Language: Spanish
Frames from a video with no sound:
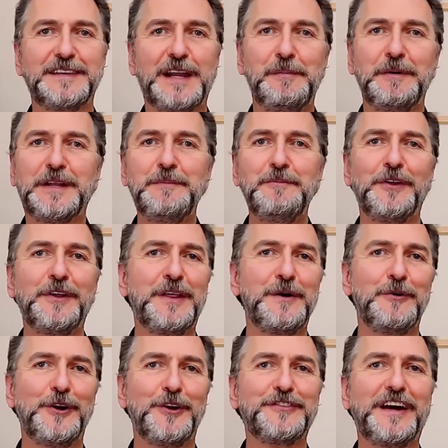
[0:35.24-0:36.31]
Transmitimos
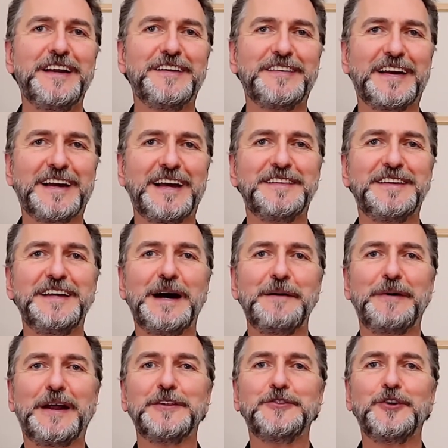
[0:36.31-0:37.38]
desde Buenos Aires,
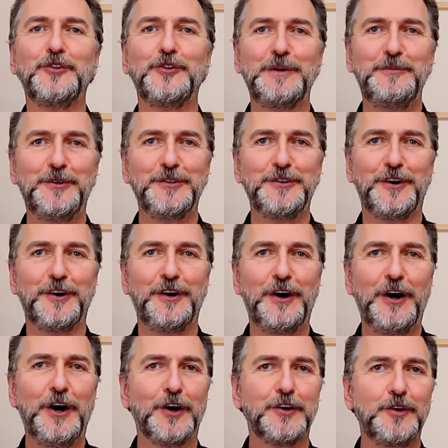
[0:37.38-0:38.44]
Argentina, para todo el mundo,
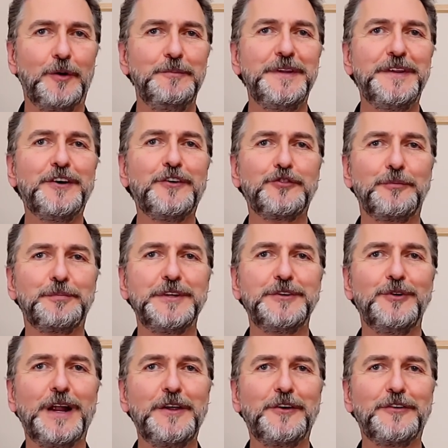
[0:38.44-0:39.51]
con videos
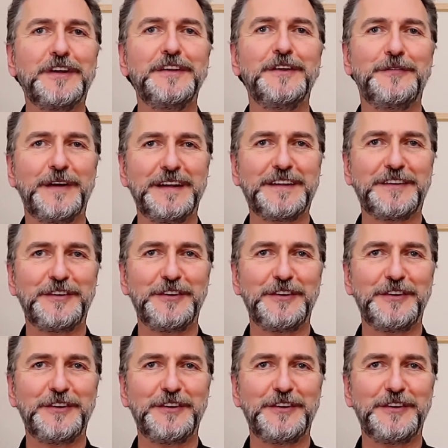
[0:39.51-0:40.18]
subtitulados en diferentes